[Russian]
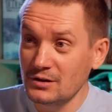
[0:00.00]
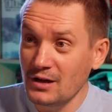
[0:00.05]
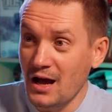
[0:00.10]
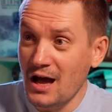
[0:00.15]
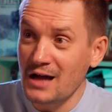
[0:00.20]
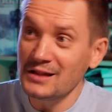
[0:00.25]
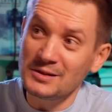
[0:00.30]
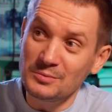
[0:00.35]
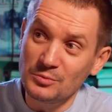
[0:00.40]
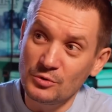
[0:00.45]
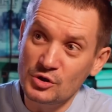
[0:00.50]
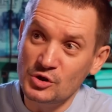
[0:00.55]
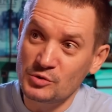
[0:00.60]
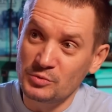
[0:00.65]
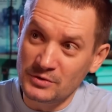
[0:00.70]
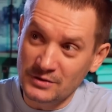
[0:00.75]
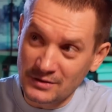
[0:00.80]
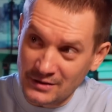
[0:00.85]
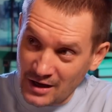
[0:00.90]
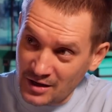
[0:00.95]
Да, ты
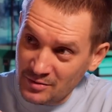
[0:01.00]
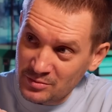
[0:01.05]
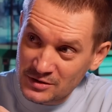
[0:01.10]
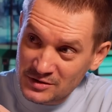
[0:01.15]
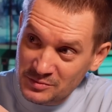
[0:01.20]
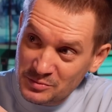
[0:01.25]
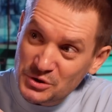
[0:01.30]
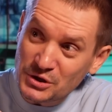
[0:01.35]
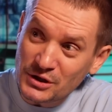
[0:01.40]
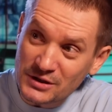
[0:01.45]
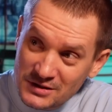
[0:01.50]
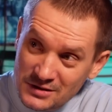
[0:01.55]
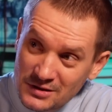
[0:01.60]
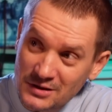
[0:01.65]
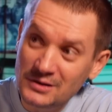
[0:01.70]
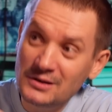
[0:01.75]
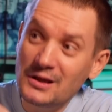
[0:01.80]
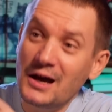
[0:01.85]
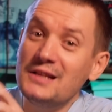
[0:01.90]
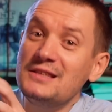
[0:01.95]
можешь как бы разбежаться
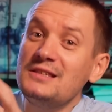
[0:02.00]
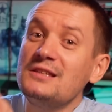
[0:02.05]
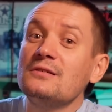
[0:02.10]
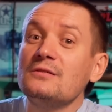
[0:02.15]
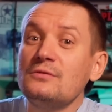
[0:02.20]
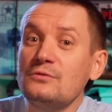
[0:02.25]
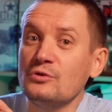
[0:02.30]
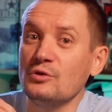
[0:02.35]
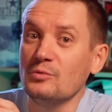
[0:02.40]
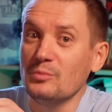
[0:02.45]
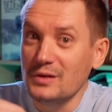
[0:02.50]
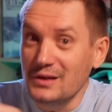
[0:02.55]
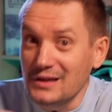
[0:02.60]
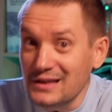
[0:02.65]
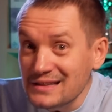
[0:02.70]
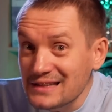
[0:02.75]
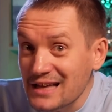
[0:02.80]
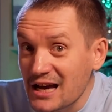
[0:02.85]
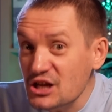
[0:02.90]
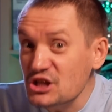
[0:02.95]
и на 1 дюйм,
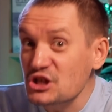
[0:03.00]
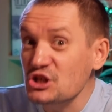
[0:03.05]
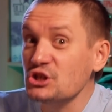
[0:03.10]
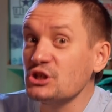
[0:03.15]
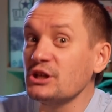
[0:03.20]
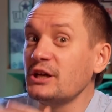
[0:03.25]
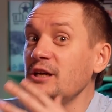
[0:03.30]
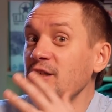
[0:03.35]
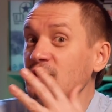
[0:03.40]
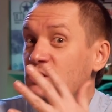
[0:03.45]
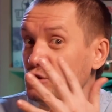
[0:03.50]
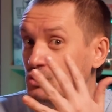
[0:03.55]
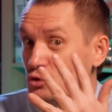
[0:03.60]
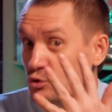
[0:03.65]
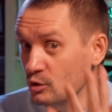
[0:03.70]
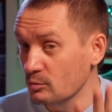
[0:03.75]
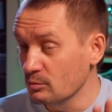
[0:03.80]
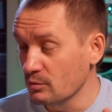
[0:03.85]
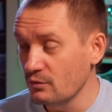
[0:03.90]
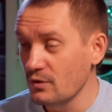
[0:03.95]
и на 6
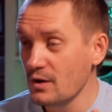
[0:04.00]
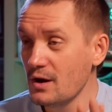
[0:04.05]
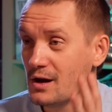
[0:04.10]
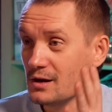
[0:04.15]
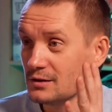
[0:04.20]
дюймов,